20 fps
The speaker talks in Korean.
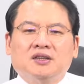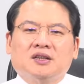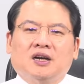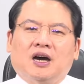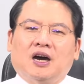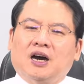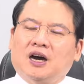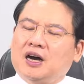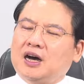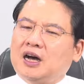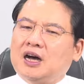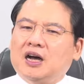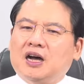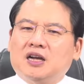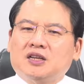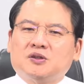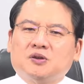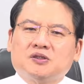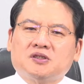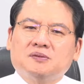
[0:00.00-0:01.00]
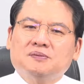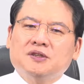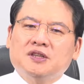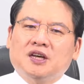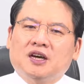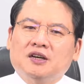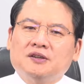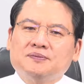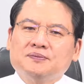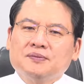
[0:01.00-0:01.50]
아,
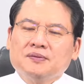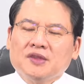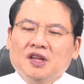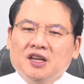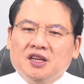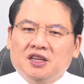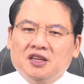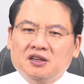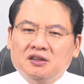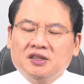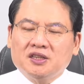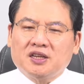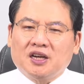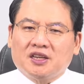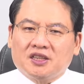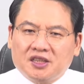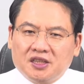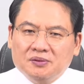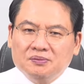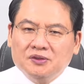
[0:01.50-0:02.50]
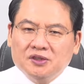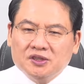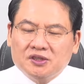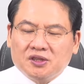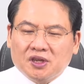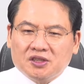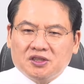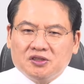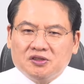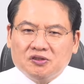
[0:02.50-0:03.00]
좋습니다. 이러니까
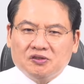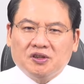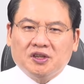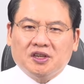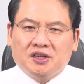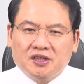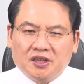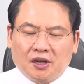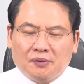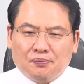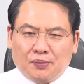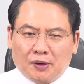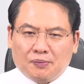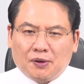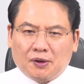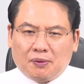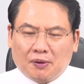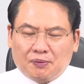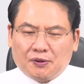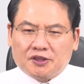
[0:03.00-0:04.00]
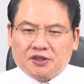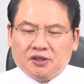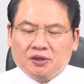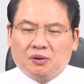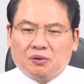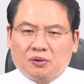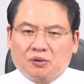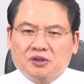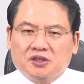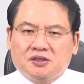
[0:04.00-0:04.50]
김문수의 지지율이 그냥 팍팍팍팍
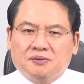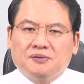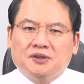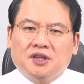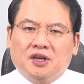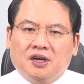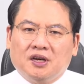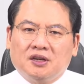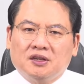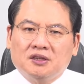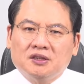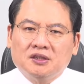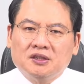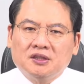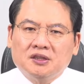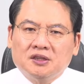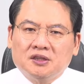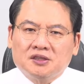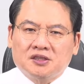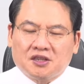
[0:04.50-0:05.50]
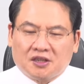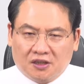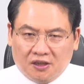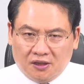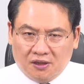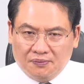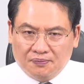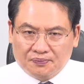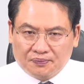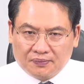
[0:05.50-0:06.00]
뛰어오르고 있습니다.
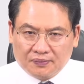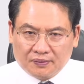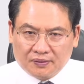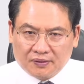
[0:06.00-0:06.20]
지금